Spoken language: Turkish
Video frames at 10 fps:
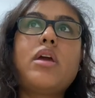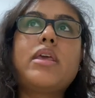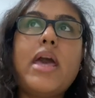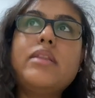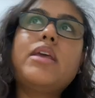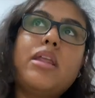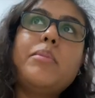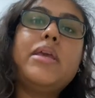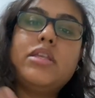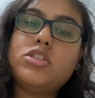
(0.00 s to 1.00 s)
kendi
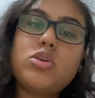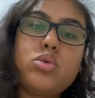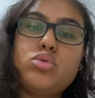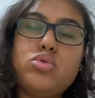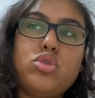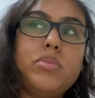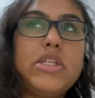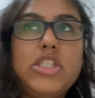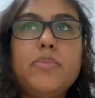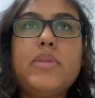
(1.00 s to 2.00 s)
kendime İngilizce konuşuyordum
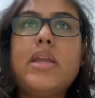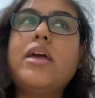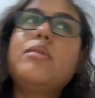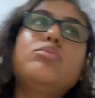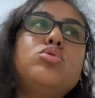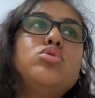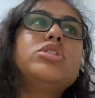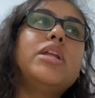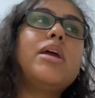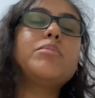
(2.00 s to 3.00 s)
içimden. Hani
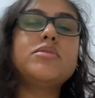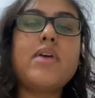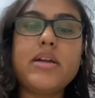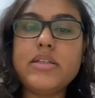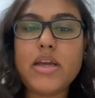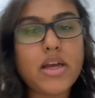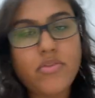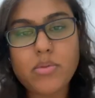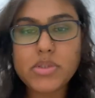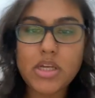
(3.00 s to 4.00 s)
düşüncelerimiz vardır ya
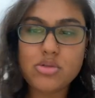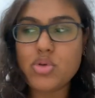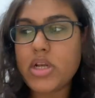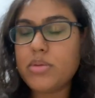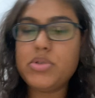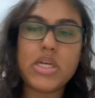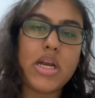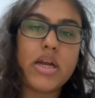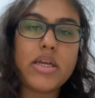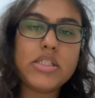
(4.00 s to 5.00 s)
kafamızdan sürekli bir
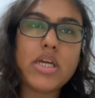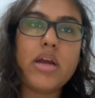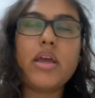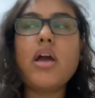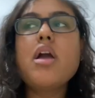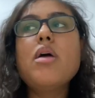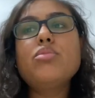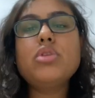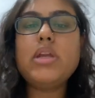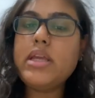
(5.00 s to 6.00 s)
şeyler geçer ya.
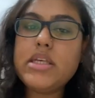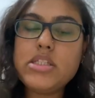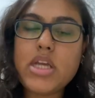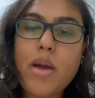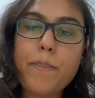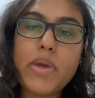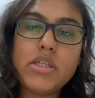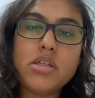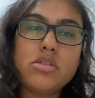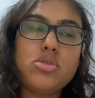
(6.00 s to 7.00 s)
Bunları İngilizce yapmaya
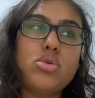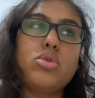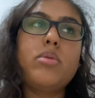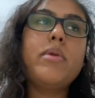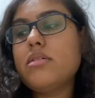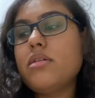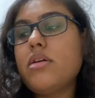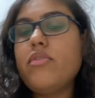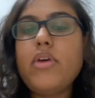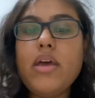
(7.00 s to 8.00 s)
çalışıyordum.
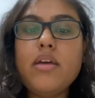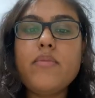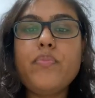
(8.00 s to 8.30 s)
Ve